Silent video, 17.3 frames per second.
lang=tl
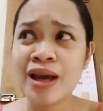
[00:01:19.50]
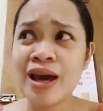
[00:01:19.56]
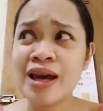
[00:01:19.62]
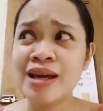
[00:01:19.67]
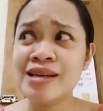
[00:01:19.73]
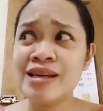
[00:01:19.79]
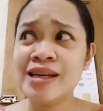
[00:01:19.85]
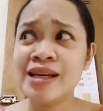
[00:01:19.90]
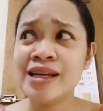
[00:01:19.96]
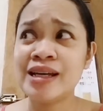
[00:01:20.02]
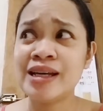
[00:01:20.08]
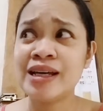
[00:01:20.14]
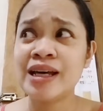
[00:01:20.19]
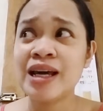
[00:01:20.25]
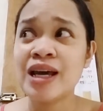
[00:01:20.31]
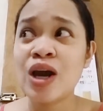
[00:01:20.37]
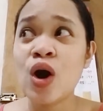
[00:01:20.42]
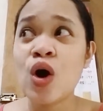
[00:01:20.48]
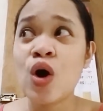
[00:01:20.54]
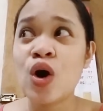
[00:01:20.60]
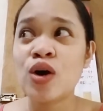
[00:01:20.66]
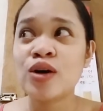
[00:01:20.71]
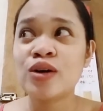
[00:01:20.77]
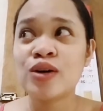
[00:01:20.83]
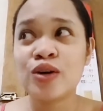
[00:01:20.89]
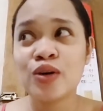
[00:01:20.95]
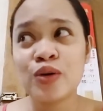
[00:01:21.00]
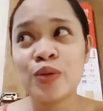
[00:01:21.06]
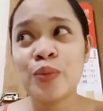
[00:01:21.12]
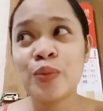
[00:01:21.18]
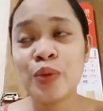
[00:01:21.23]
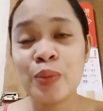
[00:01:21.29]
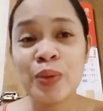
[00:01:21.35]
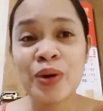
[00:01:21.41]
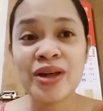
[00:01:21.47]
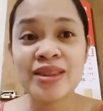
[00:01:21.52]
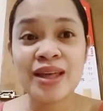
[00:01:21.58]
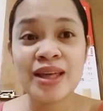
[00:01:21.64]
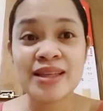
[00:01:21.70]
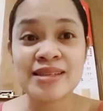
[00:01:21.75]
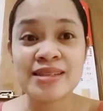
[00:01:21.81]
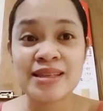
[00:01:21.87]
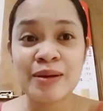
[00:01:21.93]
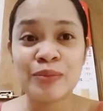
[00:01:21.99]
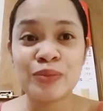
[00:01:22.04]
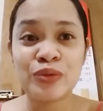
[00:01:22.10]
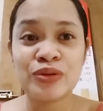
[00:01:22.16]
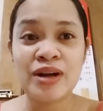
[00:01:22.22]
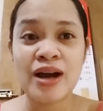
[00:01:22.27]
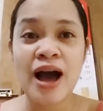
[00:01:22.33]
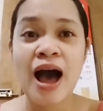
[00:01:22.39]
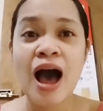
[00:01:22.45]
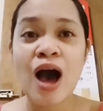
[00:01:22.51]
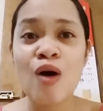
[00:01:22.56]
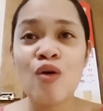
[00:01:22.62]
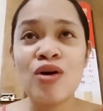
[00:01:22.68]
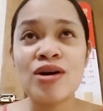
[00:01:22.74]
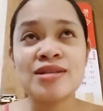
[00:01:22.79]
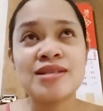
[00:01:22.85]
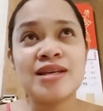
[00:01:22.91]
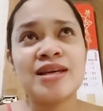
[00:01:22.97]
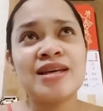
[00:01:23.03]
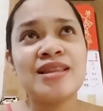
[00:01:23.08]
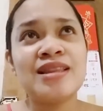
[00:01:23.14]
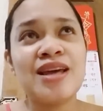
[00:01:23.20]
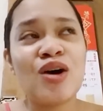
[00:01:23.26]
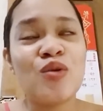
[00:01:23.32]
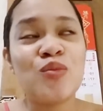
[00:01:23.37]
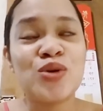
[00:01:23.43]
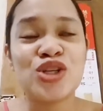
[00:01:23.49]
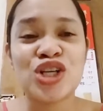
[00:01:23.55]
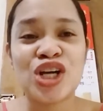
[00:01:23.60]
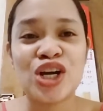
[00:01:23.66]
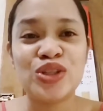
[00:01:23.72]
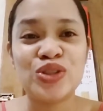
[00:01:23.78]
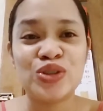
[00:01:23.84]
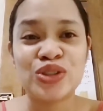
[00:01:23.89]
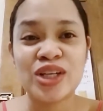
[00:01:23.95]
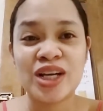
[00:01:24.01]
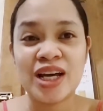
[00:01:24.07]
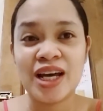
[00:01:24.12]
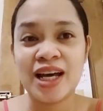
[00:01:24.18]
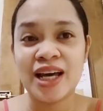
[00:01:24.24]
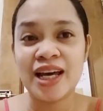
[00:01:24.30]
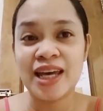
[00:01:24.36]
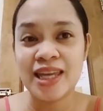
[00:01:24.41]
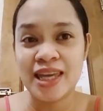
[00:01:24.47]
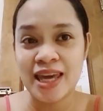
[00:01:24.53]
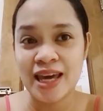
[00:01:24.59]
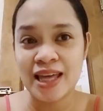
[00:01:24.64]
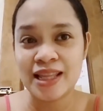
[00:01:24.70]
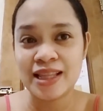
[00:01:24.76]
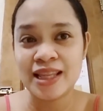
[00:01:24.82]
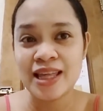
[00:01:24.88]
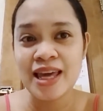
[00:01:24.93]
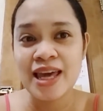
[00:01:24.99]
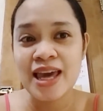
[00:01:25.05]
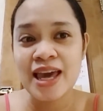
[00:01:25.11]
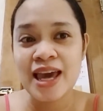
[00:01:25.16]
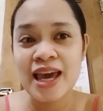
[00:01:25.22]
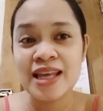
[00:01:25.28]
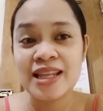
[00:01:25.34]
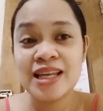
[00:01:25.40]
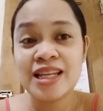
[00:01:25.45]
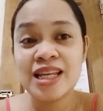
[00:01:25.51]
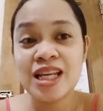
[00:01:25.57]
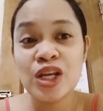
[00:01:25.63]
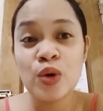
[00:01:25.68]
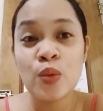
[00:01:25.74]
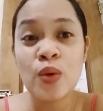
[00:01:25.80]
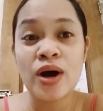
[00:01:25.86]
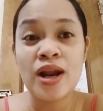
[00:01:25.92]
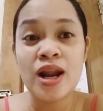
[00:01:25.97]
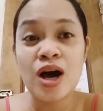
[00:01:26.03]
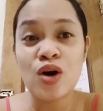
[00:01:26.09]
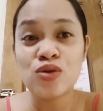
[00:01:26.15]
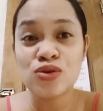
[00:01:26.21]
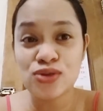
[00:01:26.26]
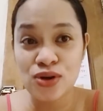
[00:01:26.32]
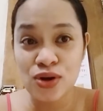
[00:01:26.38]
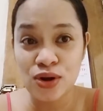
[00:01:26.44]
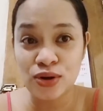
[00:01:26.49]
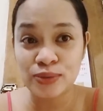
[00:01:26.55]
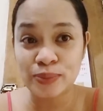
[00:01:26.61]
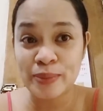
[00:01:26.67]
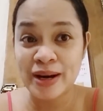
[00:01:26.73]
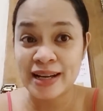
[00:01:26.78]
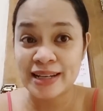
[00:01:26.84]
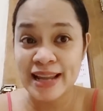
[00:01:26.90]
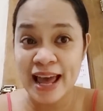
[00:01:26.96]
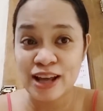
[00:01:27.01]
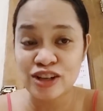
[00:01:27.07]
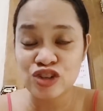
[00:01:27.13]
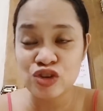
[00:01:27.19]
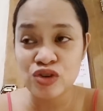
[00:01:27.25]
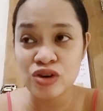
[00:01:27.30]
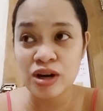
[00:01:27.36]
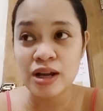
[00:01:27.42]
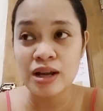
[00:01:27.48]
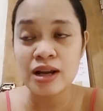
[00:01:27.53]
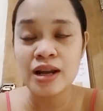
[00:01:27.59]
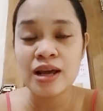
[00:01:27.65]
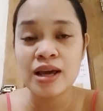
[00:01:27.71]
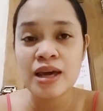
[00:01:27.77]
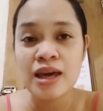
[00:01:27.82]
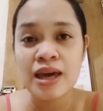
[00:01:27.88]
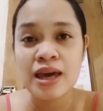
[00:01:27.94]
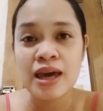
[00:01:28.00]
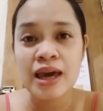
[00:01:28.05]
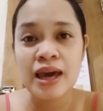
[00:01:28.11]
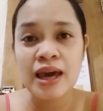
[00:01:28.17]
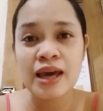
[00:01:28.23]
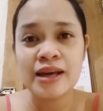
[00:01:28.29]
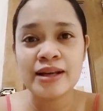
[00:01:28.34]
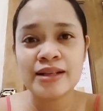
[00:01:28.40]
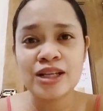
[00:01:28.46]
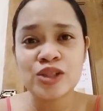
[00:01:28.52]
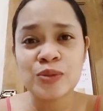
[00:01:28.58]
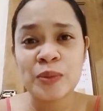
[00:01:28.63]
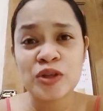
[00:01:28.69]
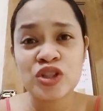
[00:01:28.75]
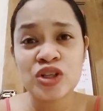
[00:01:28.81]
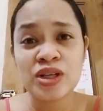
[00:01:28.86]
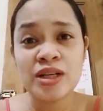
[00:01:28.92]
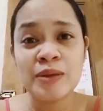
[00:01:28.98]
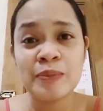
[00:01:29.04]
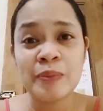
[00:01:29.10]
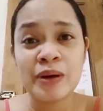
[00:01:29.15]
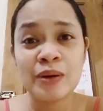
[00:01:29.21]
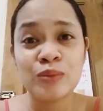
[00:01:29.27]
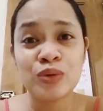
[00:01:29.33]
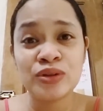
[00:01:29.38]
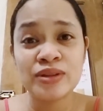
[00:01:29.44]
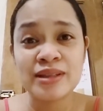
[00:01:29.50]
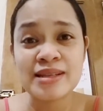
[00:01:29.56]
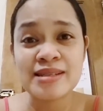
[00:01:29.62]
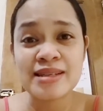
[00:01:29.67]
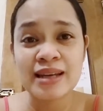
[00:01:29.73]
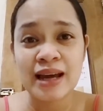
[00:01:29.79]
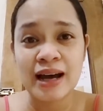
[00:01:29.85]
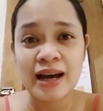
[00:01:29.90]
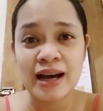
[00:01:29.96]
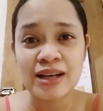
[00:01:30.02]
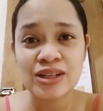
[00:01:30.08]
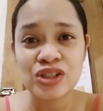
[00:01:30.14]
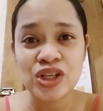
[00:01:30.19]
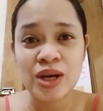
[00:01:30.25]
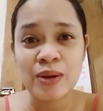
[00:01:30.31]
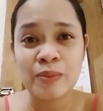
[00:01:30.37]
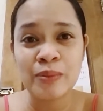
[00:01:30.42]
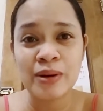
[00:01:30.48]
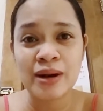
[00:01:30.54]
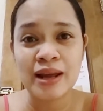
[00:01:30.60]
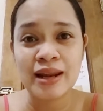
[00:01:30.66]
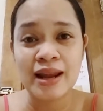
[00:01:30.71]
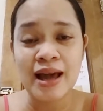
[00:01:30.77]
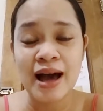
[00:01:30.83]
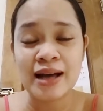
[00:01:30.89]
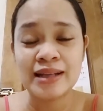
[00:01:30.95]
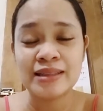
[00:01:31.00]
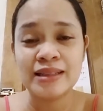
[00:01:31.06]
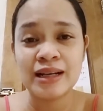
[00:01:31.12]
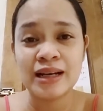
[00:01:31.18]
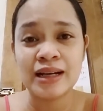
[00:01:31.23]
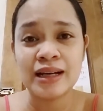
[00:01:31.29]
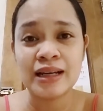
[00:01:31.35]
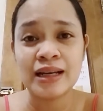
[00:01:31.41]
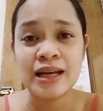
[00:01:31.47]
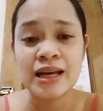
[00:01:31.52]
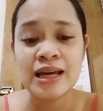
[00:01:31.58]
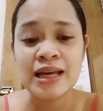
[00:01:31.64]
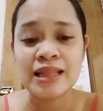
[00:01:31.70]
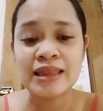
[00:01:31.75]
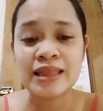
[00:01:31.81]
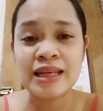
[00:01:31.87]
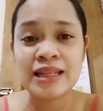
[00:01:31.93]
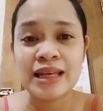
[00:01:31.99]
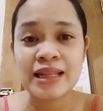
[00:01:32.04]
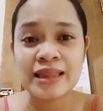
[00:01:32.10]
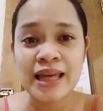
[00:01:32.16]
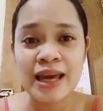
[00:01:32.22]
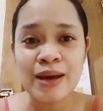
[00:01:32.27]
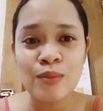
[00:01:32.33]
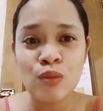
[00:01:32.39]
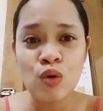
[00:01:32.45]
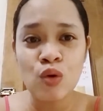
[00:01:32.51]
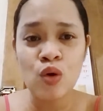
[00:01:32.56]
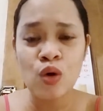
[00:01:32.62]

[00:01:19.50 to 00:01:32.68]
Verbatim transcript: eh kung pwede, stop muna. Ako kasi hindi ako masyado sa ganyan. And naniniwala ko sa mga natural And especially pag buntis ka, syempre lahat ng tinitake mo,